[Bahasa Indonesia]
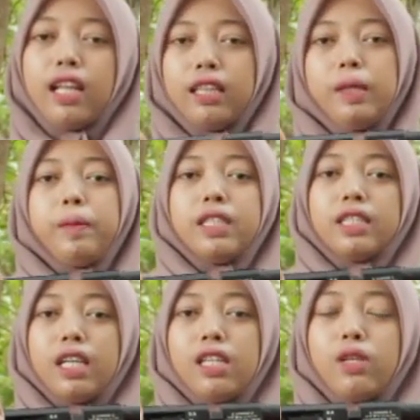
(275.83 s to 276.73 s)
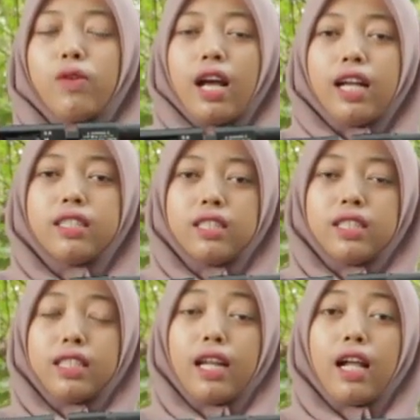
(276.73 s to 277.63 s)
nanti bisa digunakan
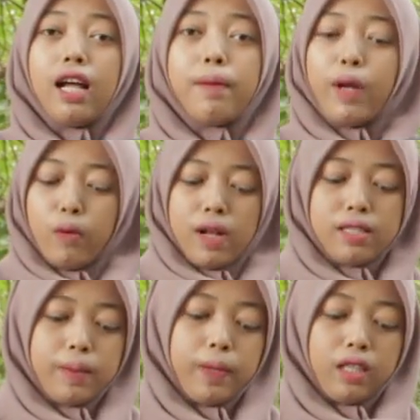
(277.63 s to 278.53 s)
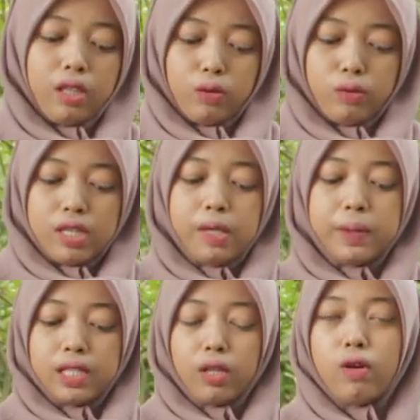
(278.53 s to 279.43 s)
secara manual seperti itu. Jadi
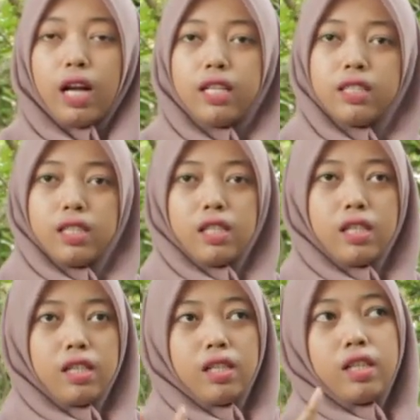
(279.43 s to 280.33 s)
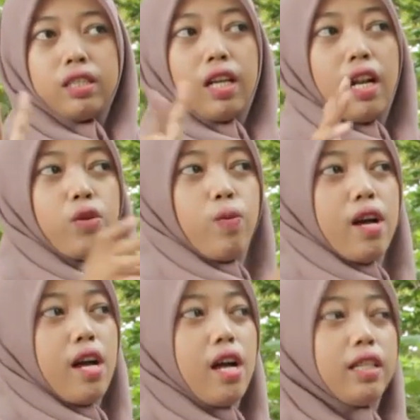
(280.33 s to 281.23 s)
bisa digunakan secara
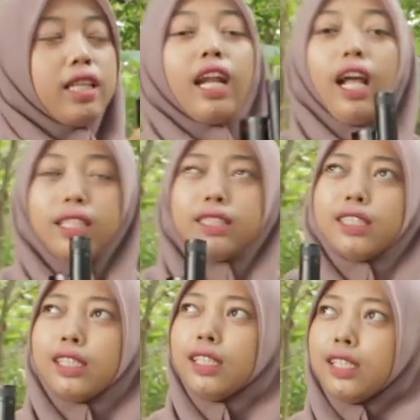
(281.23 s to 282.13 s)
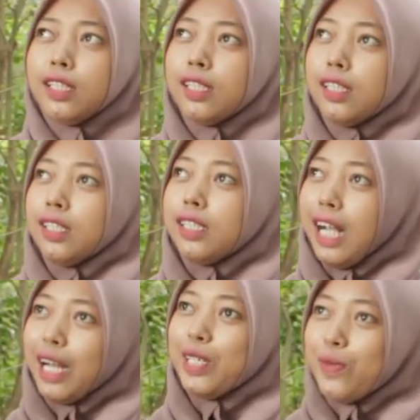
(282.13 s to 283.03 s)
dua cara, se
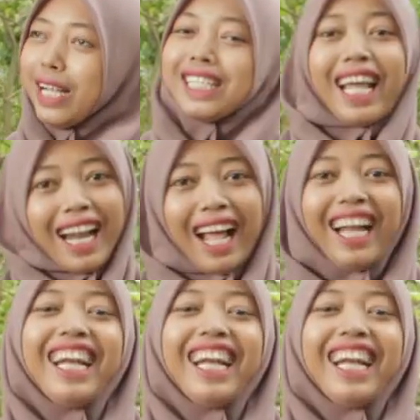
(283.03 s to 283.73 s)
dengan dua cara,